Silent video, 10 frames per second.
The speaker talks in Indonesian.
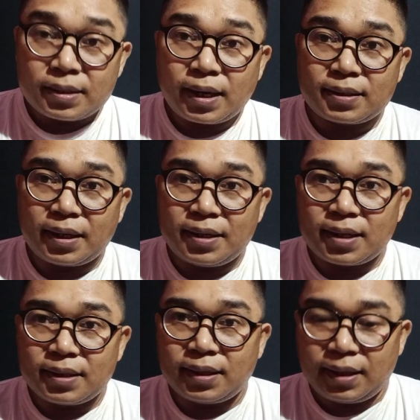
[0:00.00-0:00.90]
Saya rasa ini
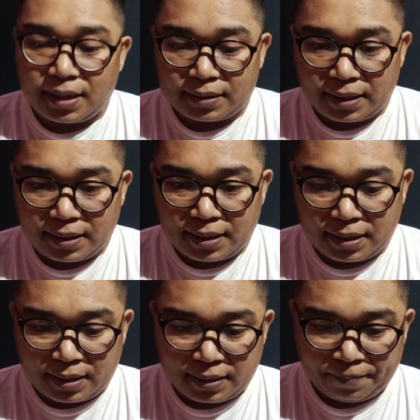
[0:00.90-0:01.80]
saja yang
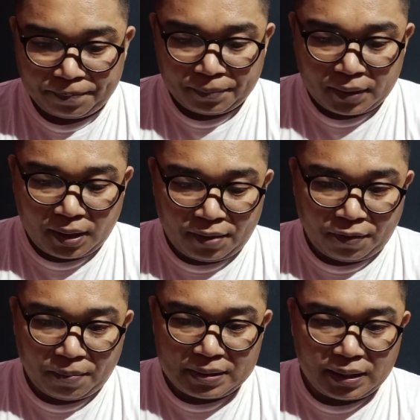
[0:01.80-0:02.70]
saya
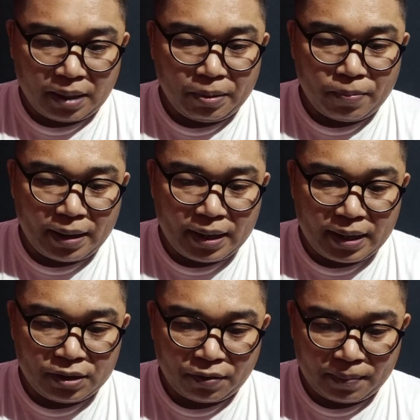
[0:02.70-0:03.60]
informasikan belum
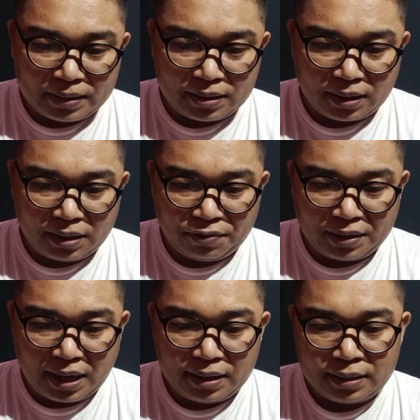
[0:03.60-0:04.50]
ada informasi
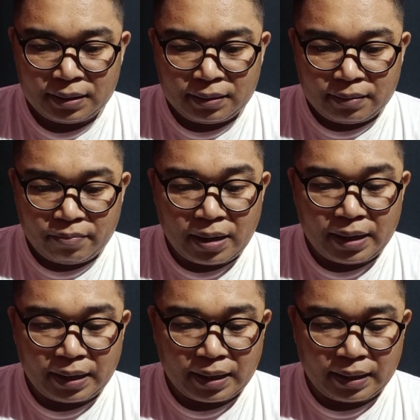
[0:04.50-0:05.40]
signifikan bagi
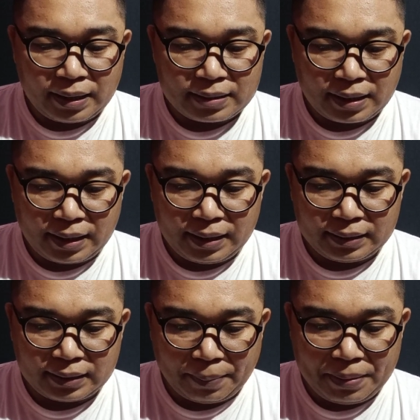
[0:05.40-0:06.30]
rekan-rekan sekalian,
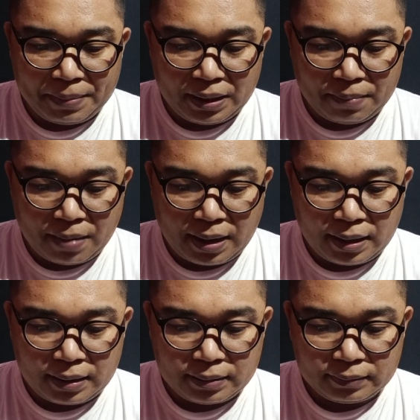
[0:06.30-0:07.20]
tetapi
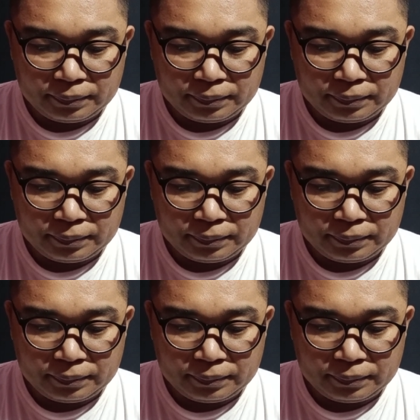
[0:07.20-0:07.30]
minimal